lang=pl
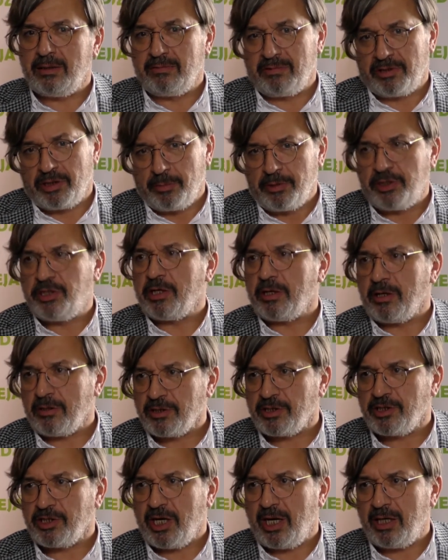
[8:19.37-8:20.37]
żeby się
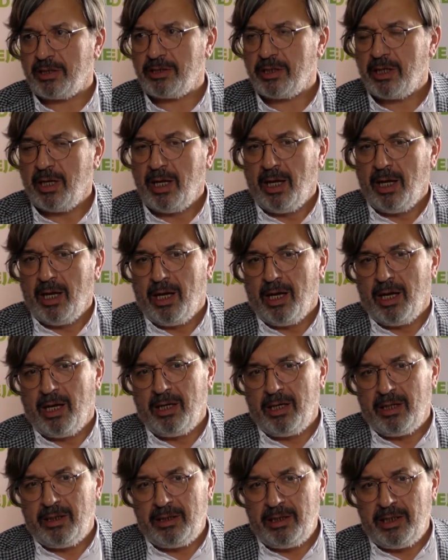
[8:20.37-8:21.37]
rozgrzać
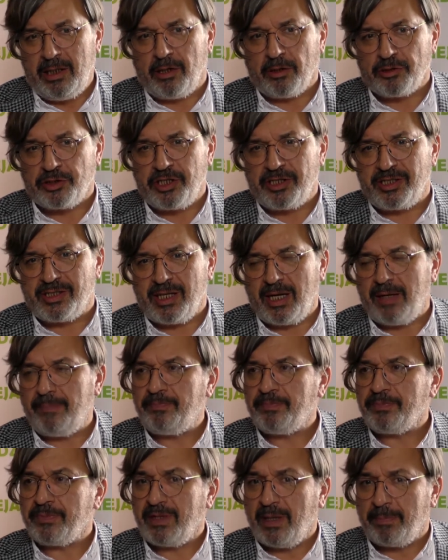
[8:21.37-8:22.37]
y, i korzysta,
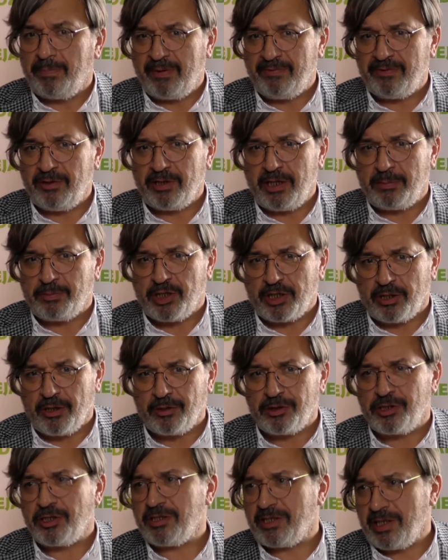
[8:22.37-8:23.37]
na pewno nie
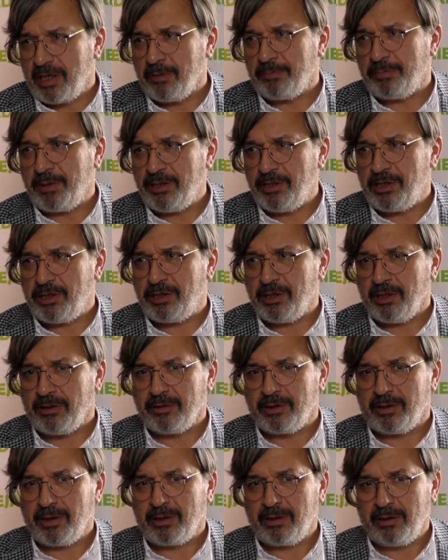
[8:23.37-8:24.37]
przekroczy 0,5.